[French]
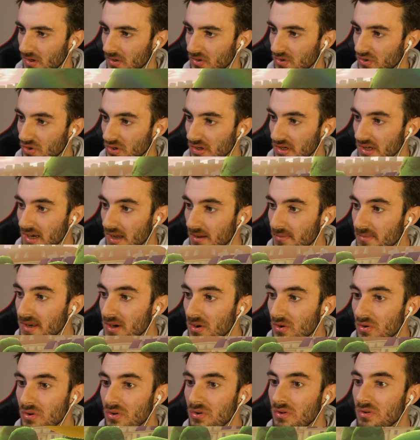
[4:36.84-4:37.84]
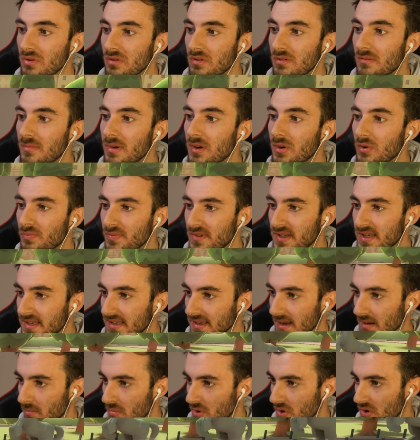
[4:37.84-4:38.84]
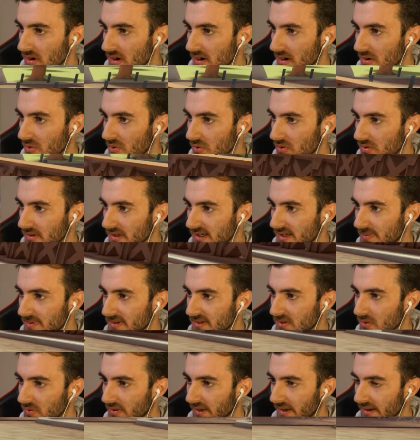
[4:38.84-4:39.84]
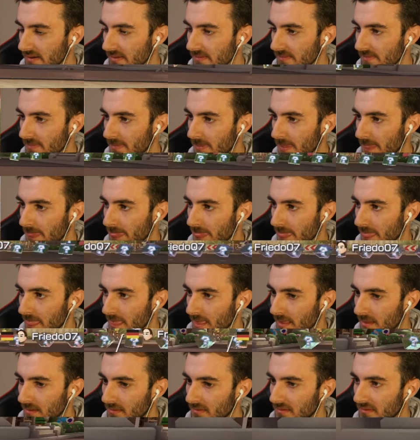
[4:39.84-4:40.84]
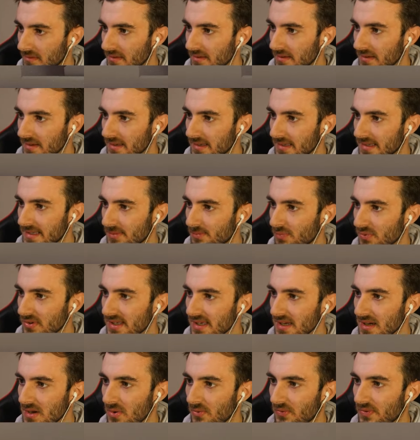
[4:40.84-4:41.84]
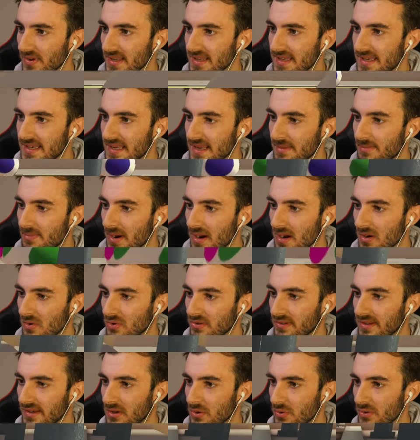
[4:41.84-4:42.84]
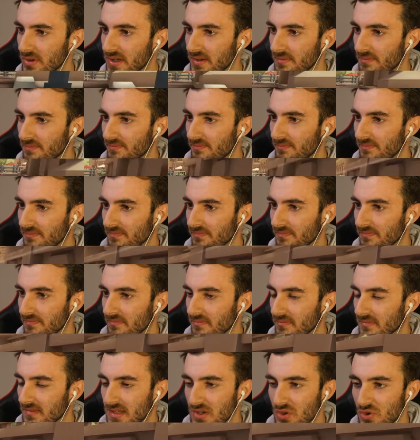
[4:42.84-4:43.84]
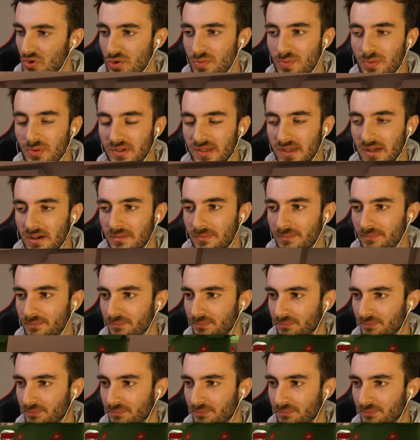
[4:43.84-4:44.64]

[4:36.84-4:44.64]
Genre, il a mis le, bah, petit symbole, là, l'espèce de trait. Et c'est pour ça qu'en fait, il est pas à côté de lui. C'est juste pour ça.